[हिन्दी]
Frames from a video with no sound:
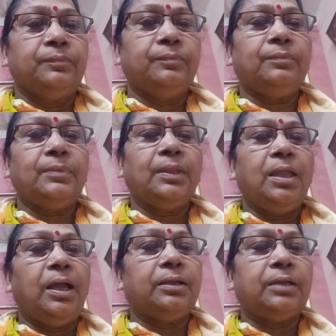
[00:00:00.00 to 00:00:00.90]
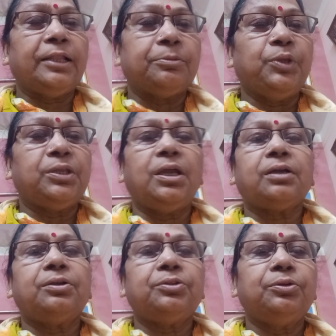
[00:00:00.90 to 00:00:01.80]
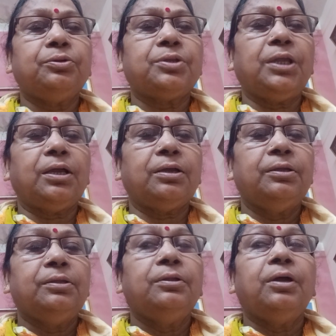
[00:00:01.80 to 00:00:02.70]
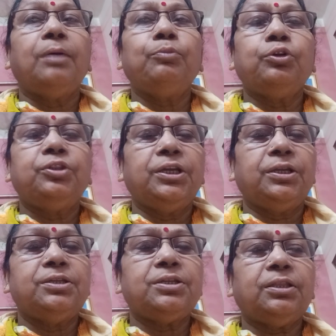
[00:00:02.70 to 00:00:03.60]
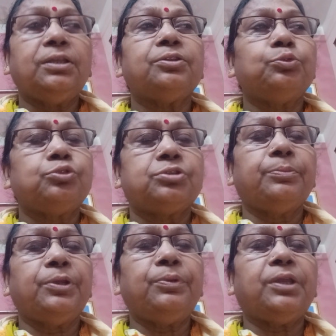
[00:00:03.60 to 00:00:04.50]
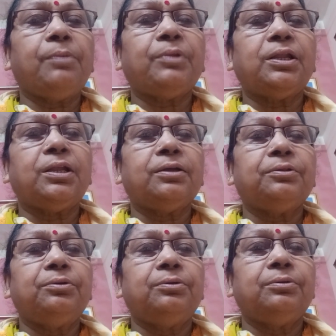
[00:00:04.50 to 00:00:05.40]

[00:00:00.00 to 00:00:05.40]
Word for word: हम्म, और रात में क्या करते हो क्या हम लोग देखने जाते हैं तो उस समय भी कैमरा लगा दो